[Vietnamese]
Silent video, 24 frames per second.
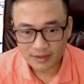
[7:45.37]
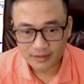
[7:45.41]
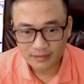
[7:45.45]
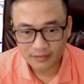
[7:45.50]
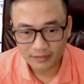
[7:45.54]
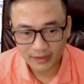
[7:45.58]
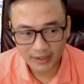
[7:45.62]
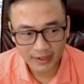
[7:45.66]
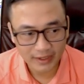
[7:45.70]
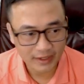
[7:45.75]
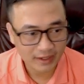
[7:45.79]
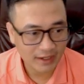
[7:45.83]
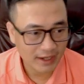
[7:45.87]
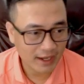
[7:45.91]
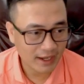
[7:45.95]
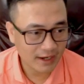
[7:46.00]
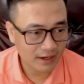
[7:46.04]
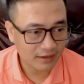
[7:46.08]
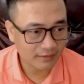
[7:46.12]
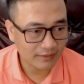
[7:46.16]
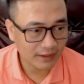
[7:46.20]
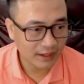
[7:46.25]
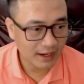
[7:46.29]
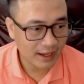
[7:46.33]
về cái
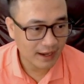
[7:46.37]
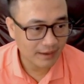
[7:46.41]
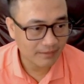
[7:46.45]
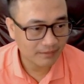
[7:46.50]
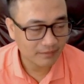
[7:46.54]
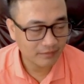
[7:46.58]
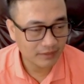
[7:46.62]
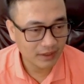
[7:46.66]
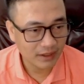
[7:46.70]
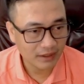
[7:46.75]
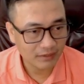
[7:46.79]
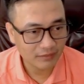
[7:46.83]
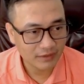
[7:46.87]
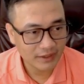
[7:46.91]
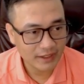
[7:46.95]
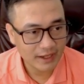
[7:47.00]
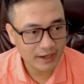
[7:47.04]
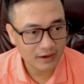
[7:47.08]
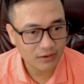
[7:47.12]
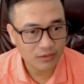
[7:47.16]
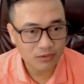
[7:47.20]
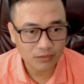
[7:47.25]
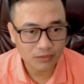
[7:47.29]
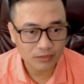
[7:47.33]
là phải làm
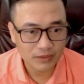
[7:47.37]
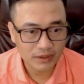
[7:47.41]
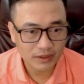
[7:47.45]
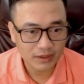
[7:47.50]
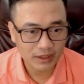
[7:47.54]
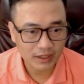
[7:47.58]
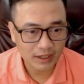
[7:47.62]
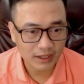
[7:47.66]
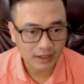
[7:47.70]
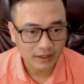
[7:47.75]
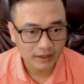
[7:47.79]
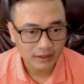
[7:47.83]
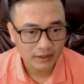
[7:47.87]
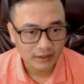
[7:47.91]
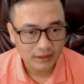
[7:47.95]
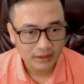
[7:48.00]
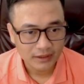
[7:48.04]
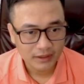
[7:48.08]
video cũng như là